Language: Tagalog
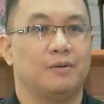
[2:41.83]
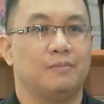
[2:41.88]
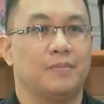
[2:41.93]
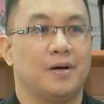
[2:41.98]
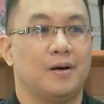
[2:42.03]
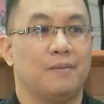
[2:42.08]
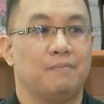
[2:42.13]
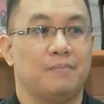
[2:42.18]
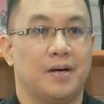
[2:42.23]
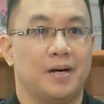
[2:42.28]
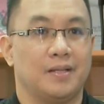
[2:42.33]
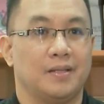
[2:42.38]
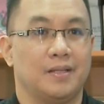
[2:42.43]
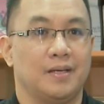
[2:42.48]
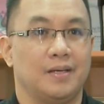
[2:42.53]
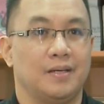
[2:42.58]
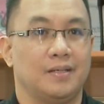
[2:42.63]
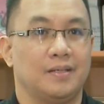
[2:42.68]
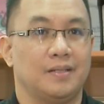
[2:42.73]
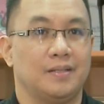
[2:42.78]
huwag
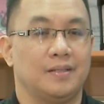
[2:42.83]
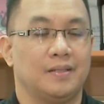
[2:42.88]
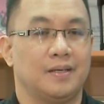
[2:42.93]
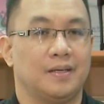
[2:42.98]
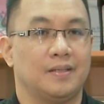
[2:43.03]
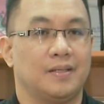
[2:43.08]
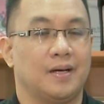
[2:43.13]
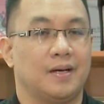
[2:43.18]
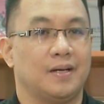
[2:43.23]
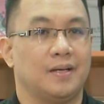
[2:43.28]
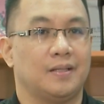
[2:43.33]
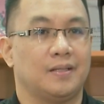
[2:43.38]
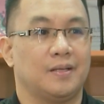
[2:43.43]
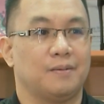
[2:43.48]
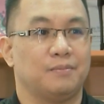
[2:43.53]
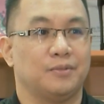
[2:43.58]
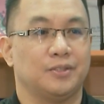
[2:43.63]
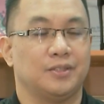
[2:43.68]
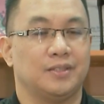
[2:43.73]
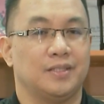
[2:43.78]
makampante na dahil
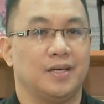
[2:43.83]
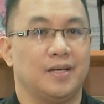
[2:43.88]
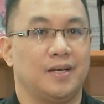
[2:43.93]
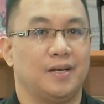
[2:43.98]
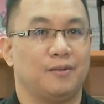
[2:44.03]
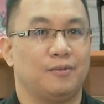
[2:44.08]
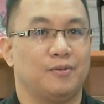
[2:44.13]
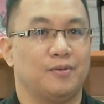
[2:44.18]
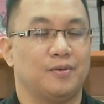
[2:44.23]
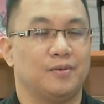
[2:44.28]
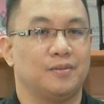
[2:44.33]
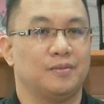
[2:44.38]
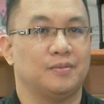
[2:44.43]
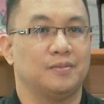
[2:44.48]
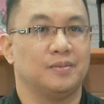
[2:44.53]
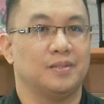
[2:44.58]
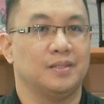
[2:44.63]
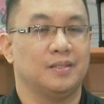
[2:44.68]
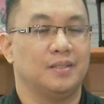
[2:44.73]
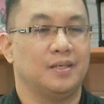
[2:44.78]
tapos na
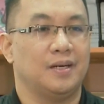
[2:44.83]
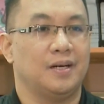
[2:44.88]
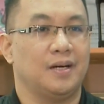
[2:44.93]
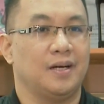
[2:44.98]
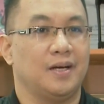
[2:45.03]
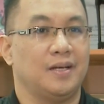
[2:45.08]
itong uh,